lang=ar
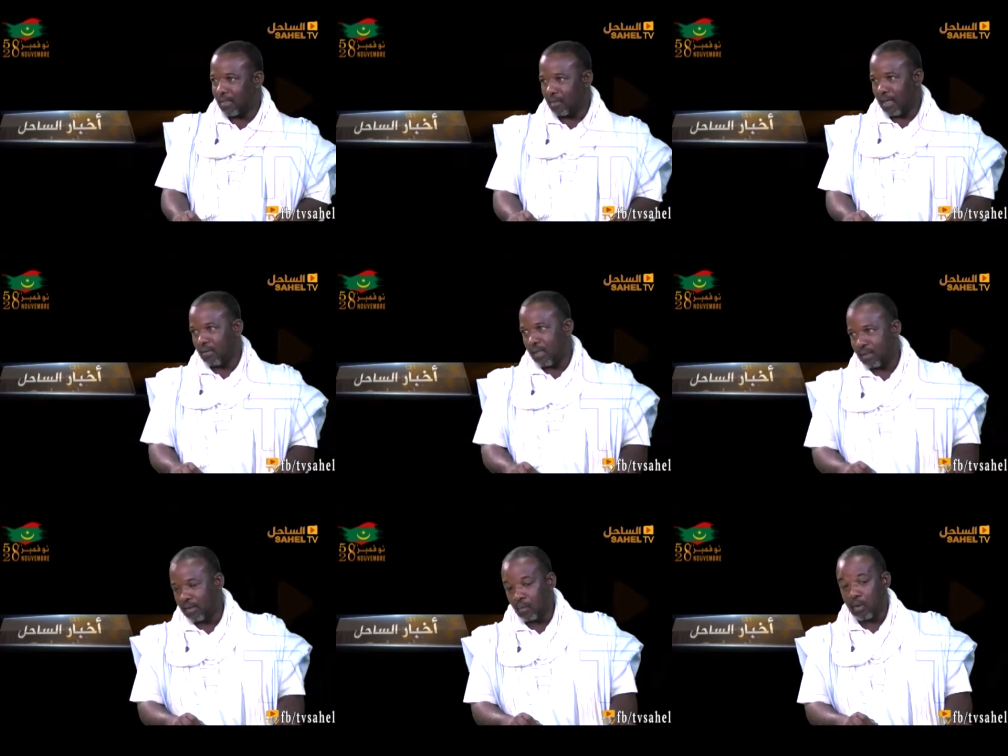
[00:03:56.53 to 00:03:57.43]
أصبح
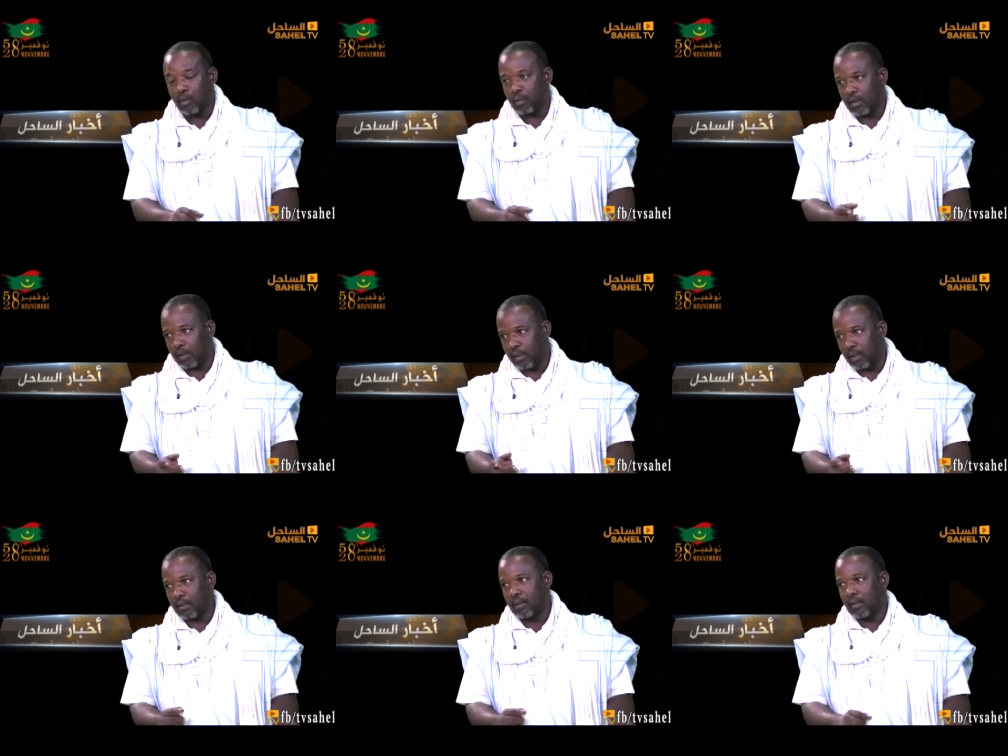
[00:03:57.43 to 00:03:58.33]
ماديا وينظر إلى
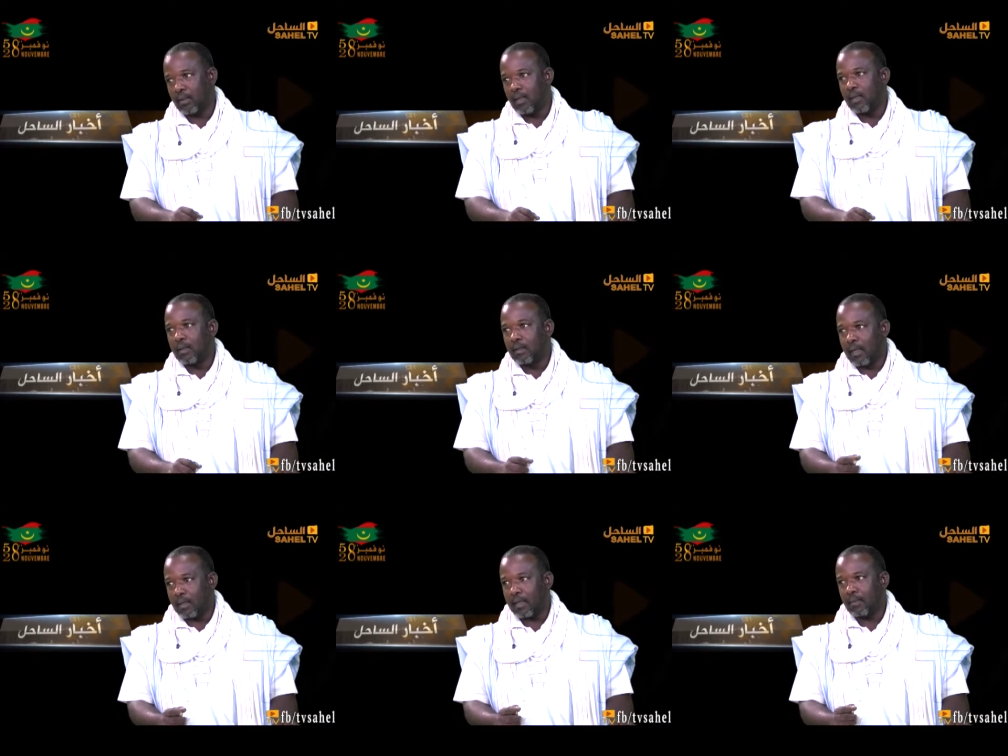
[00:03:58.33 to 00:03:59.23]
الشخص
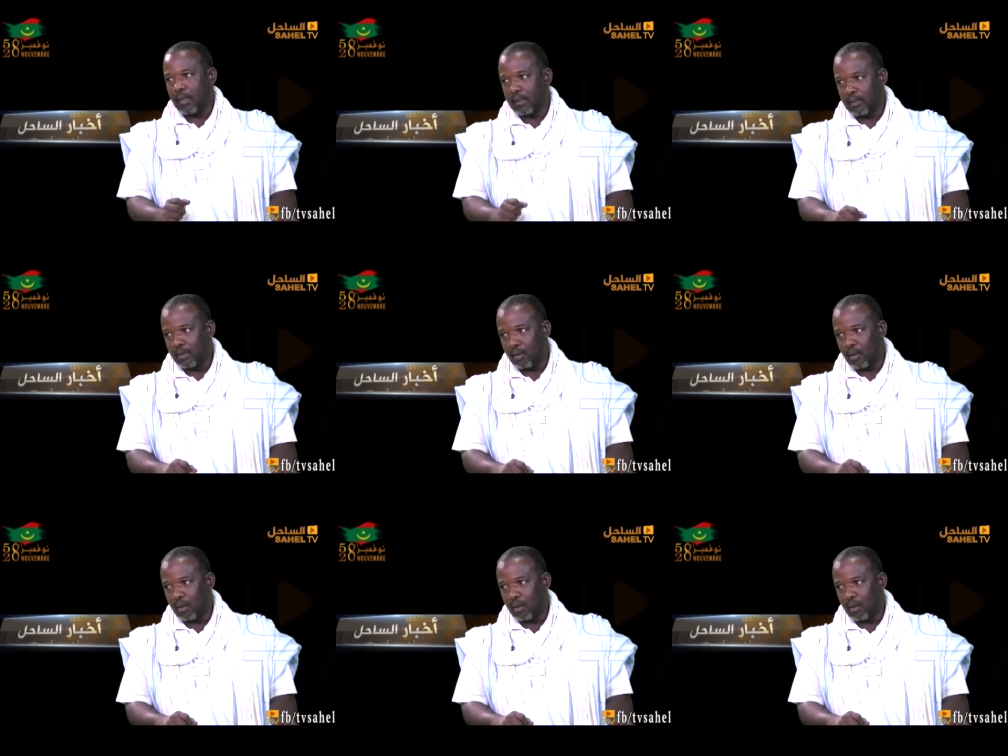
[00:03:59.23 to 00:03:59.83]
نظرة مادية